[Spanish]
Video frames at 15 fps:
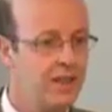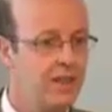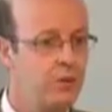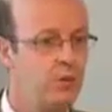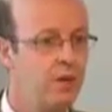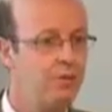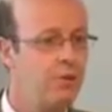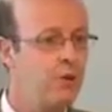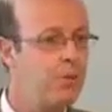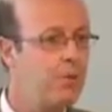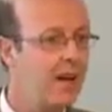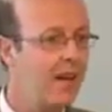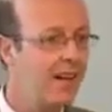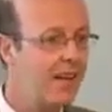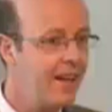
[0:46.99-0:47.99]
Esa es una
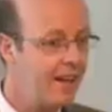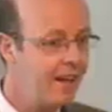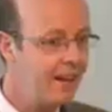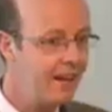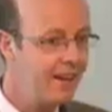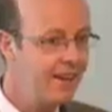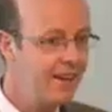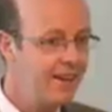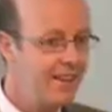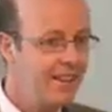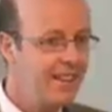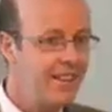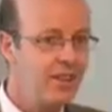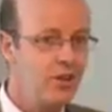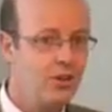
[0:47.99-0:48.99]
forma legal
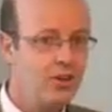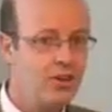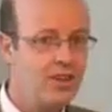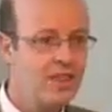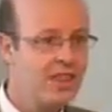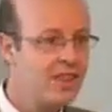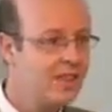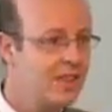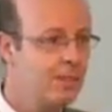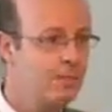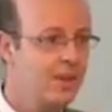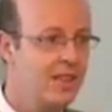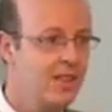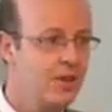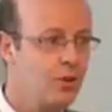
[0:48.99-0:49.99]
que yo no sé en este
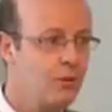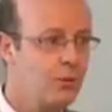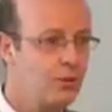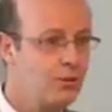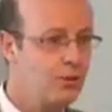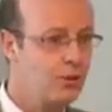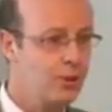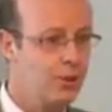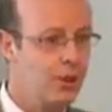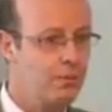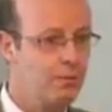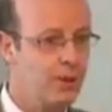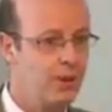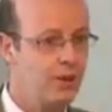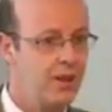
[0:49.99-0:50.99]
país cómo
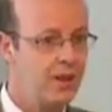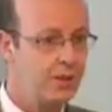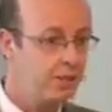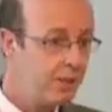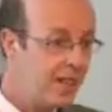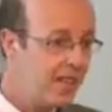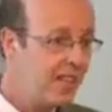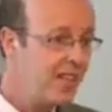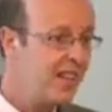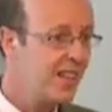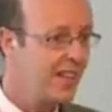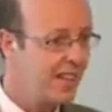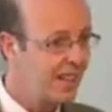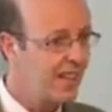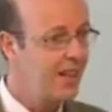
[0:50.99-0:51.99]
funciona, pero en España y en
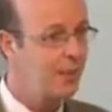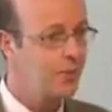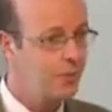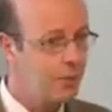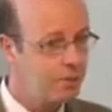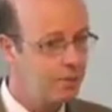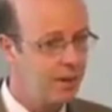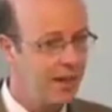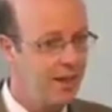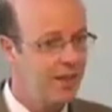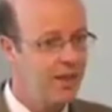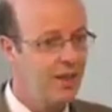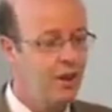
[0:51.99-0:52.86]
general en Europa,